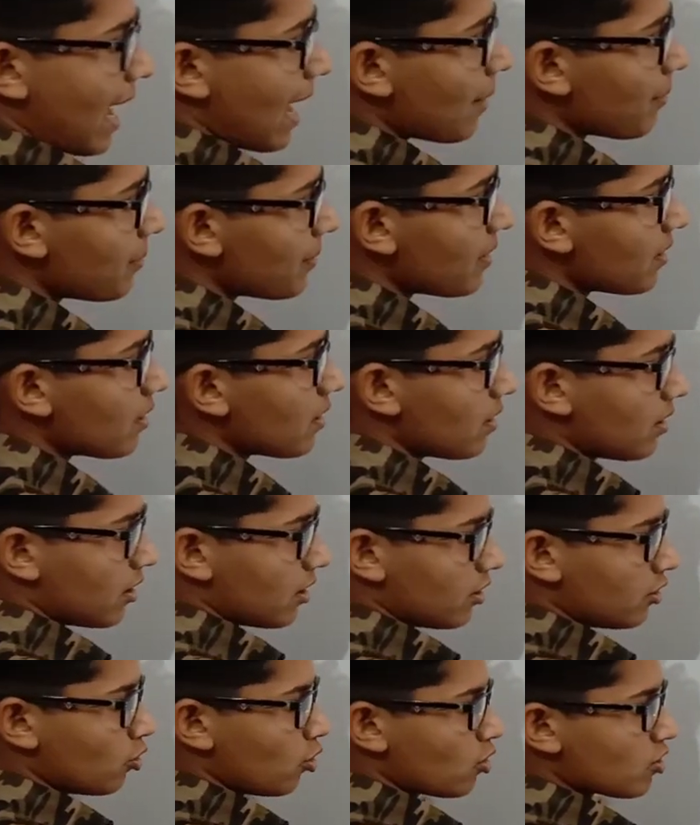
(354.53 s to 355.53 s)
आप
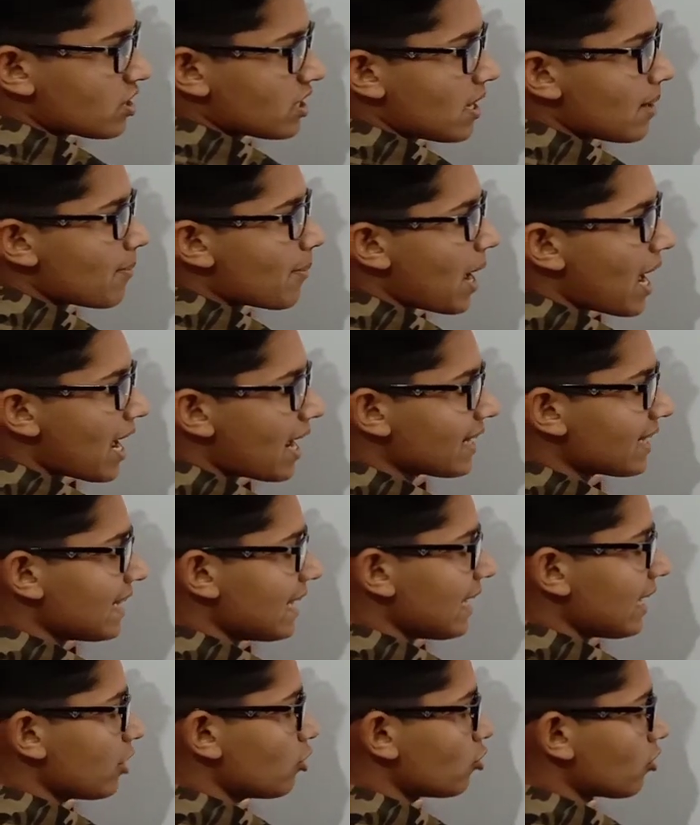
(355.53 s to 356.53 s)
दो से भाग
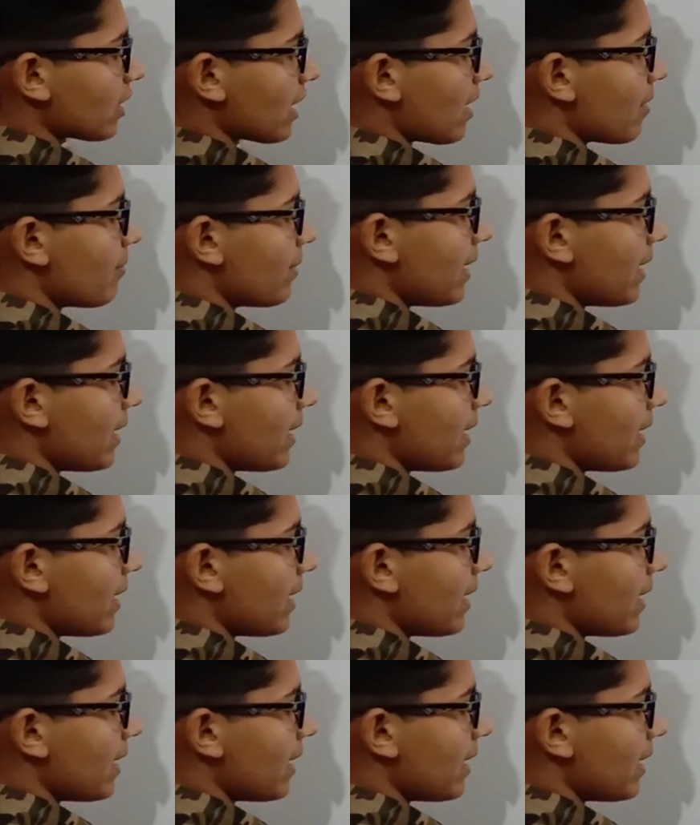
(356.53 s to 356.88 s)
देंगे तो क्या